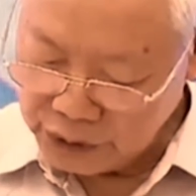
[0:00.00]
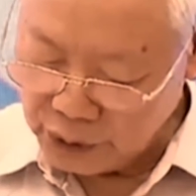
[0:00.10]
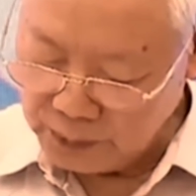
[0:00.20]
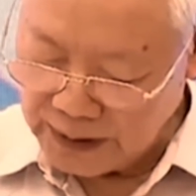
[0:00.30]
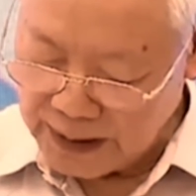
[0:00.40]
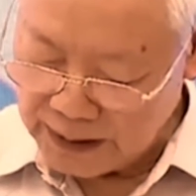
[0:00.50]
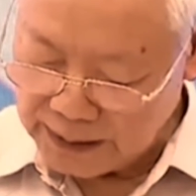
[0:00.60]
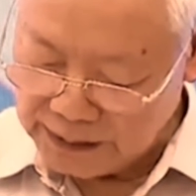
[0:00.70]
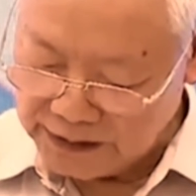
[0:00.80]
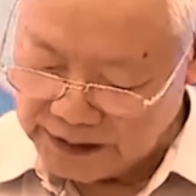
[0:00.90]
chúng ta
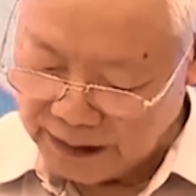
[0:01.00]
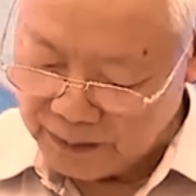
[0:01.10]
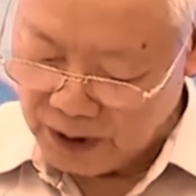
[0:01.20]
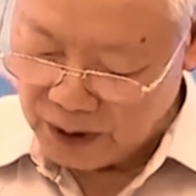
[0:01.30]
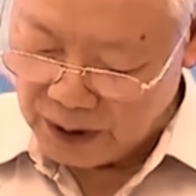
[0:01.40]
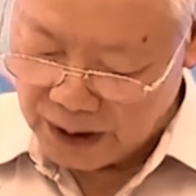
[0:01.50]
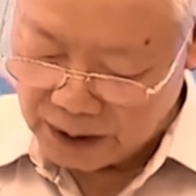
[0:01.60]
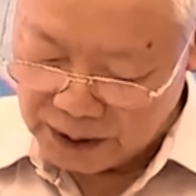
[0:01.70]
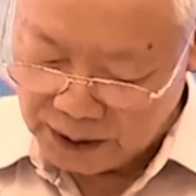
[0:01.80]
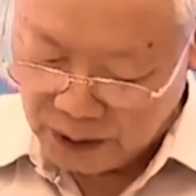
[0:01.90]
cần xem đó là
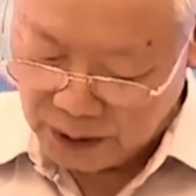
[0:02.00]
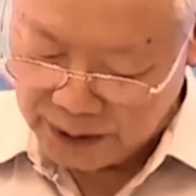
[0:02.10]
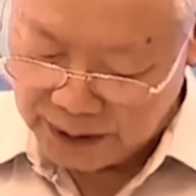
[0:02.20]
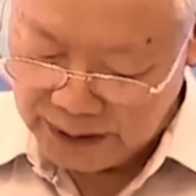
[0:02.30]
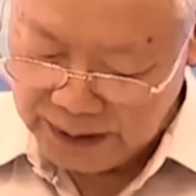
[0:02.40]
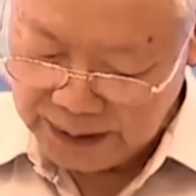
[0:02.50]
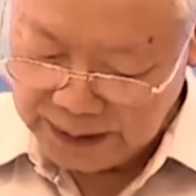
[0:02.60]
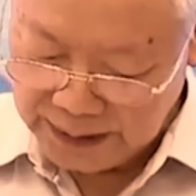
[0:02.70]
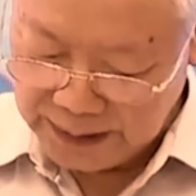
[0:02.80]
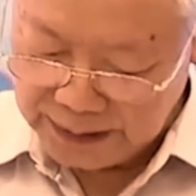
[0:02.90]
cơ hội
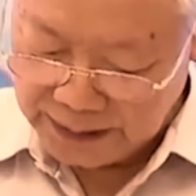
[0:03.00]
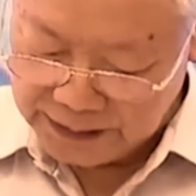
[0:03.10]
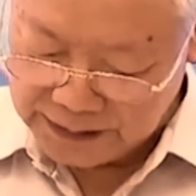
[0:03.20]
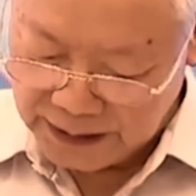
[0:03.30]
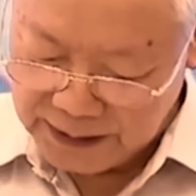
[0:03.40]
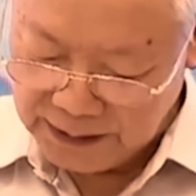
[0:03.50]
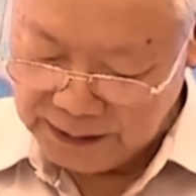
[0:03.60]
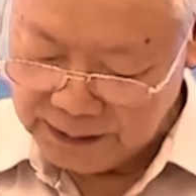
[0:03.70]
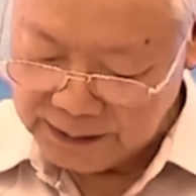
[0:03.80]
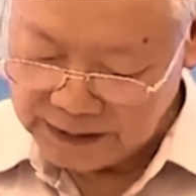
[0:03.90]
để gần dân
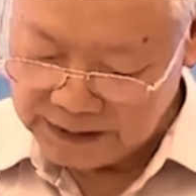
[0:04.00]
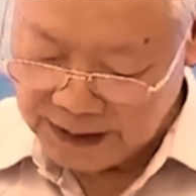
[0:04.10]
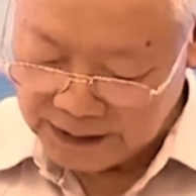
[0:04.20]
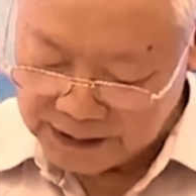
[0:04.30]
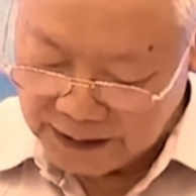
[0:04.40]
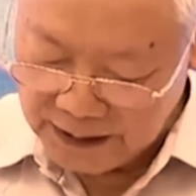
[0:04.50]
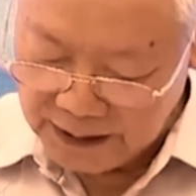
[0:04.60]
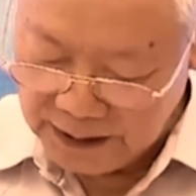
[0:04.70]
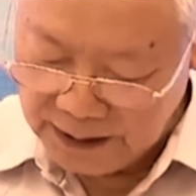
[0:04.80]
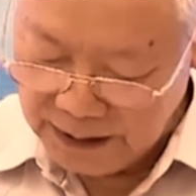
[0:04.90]
sát
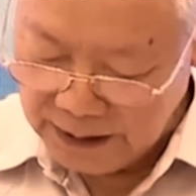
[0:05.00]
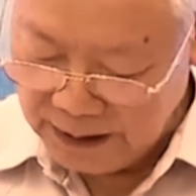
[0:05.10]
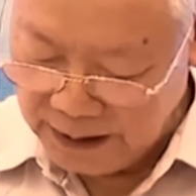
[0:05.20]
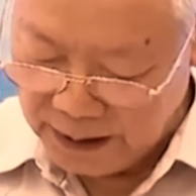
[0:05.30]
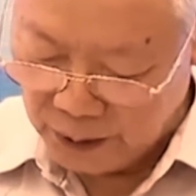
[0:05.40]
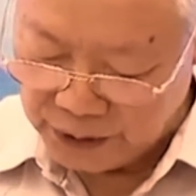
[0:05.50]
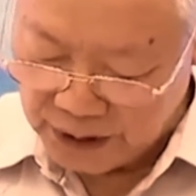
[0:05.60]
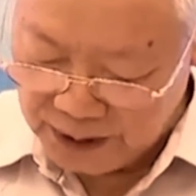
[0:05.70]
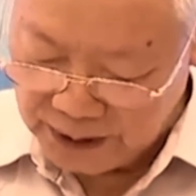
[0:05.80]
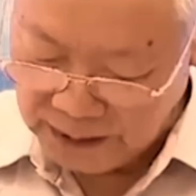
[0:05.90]
dân hiểu
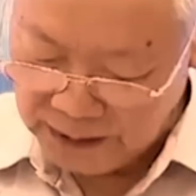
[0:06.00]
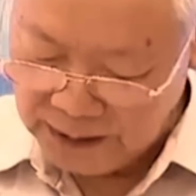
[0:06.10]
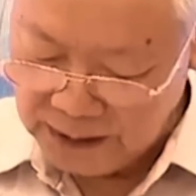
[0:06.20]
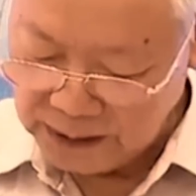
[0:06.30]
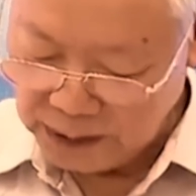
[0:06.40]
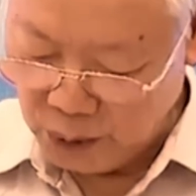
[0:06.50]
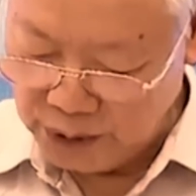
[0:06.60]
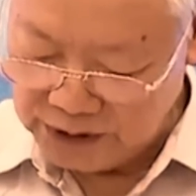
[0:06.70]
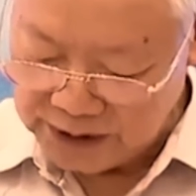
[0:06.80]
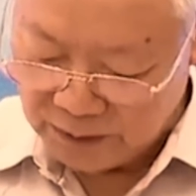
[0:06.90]
dân
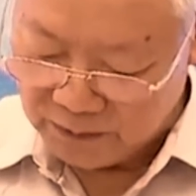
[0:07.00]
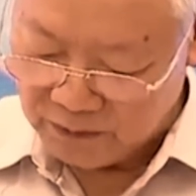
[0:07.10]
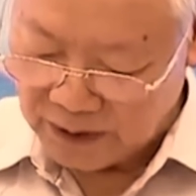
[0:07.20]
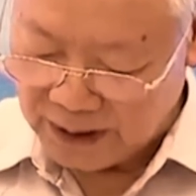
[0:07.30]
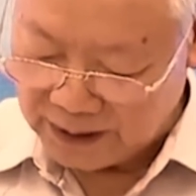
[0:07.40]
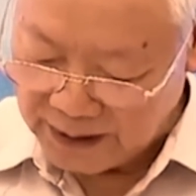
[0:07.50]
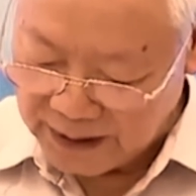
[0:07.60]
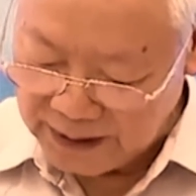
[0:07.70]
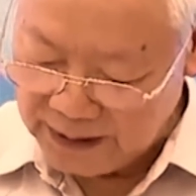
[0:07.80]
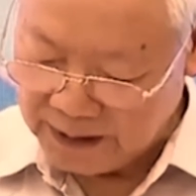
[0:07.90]
tôn trọng và lắng
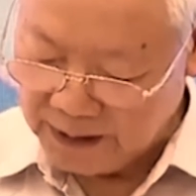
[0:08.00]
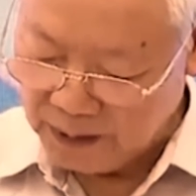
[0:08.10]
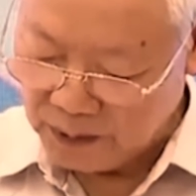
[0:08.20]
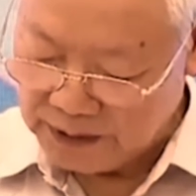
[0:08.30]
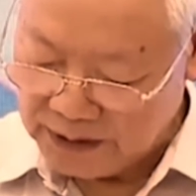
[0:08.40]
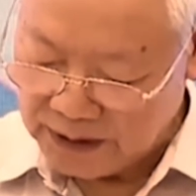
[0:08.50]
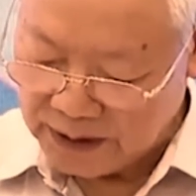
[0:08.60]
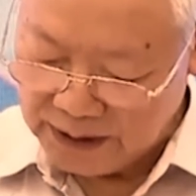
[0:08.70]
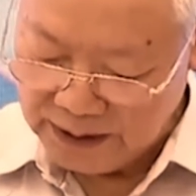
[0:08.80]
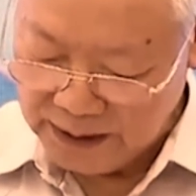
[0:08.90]
nghe ý kiến của nhân
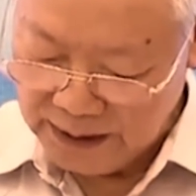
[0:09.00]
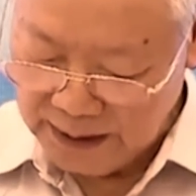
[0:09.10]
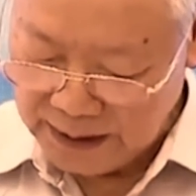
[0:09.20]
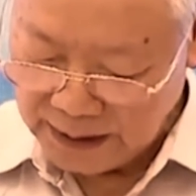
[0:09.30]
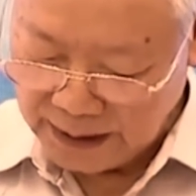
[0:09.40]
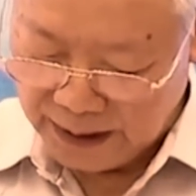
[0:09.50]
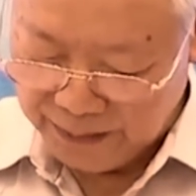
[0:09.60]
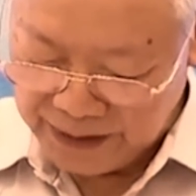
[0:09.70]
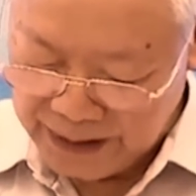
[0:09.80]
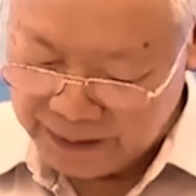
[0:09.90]
dân
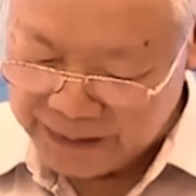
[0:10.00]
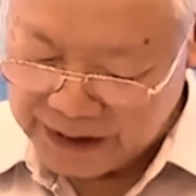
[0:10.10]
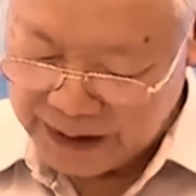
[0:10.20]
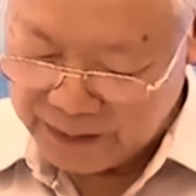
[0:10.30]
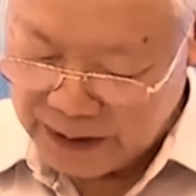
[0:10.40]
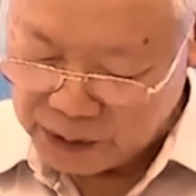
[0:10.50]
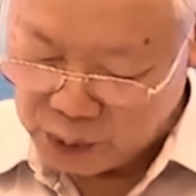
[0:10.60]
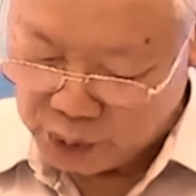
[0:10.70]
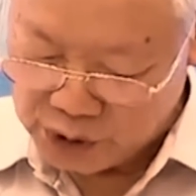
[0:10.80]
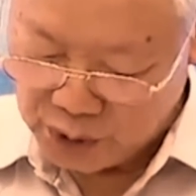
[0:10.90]
kiểm nghiệm xem các
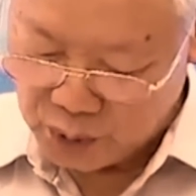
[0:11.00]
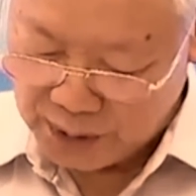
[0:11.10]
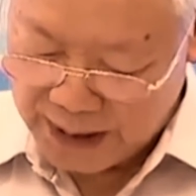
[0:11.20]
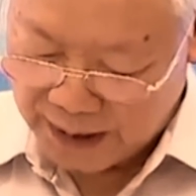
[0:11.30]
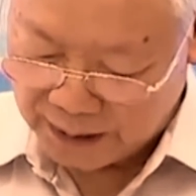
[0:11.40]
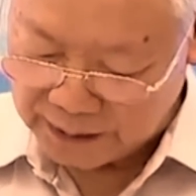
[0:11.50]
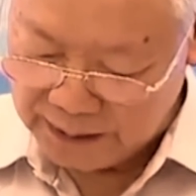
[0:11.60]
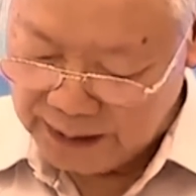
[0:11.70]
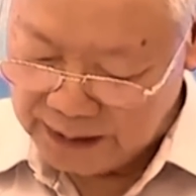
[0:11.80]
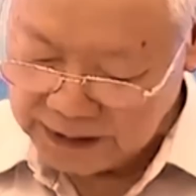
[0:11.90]
chủ trương của đảng
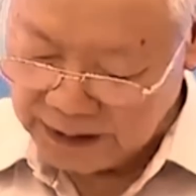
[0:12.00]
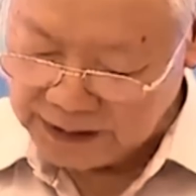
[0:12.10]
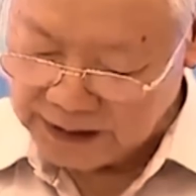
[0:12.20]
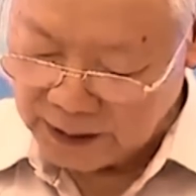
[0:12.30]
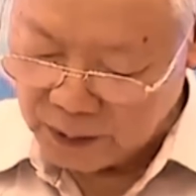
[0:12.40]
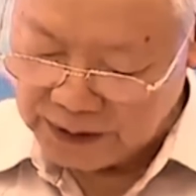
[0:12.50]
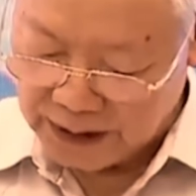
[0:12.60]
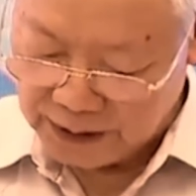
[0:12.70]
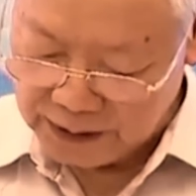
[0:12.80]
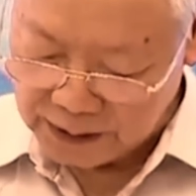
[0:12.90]
chính sách của
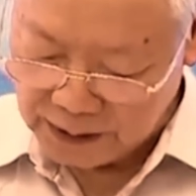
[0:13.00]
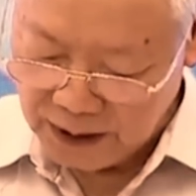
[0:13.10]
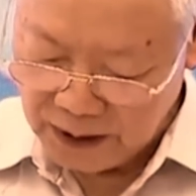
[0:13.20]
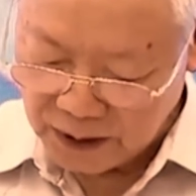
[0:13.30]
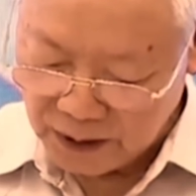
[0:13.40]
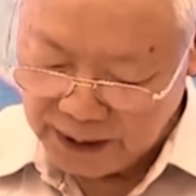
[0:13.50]
nhà nước có